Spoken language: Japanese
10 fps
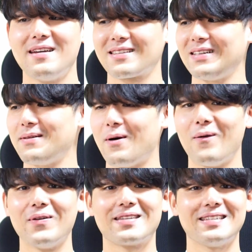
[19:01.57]
それがまあ
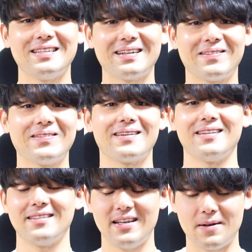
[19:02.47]
本質的なコーナー
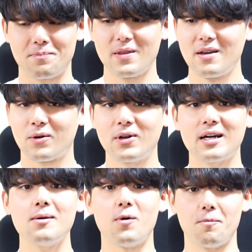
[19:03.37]
なんで、これ
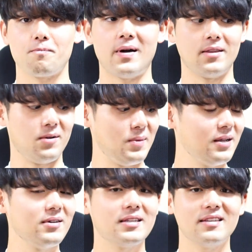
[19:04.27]
からもあの
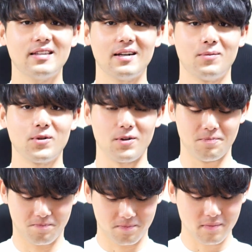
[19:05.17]
メールいただいたら
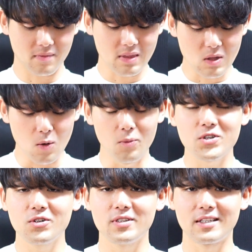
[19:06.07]
僕、面
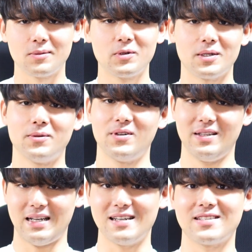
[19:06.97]
白いなと思ったもの
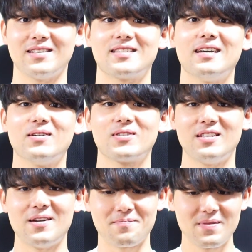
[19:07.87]
に関しては採用し
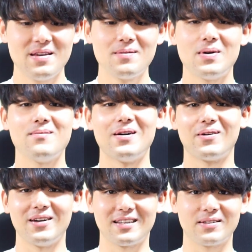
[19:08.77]
て、バンバン
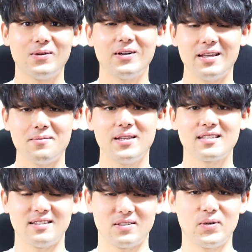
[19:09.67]
こうやって動画で皆
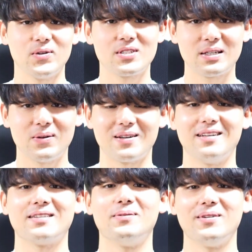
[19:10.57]
さんと共有していこうか
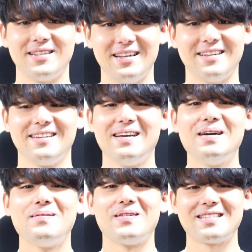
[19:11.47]
なと思うんで、
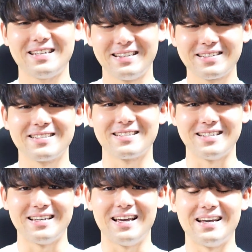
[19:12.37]
まあ、ぜひどしど
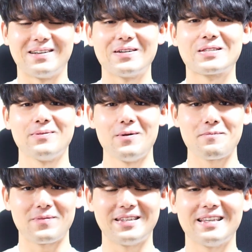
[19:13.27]
し、えー、ご質
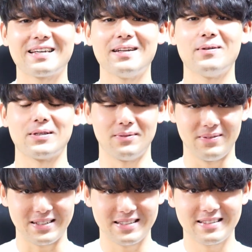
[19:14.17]
問いただければと思
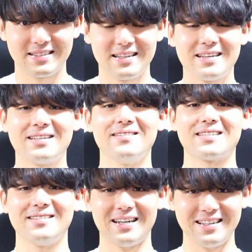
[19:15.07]
います。今日は
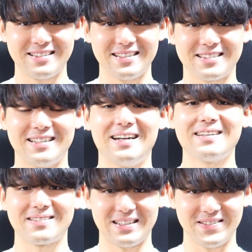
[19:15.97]
そんな感じです。あり
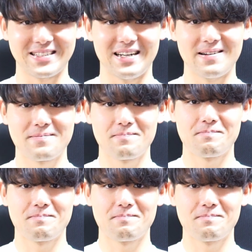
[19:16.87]
がとうございました。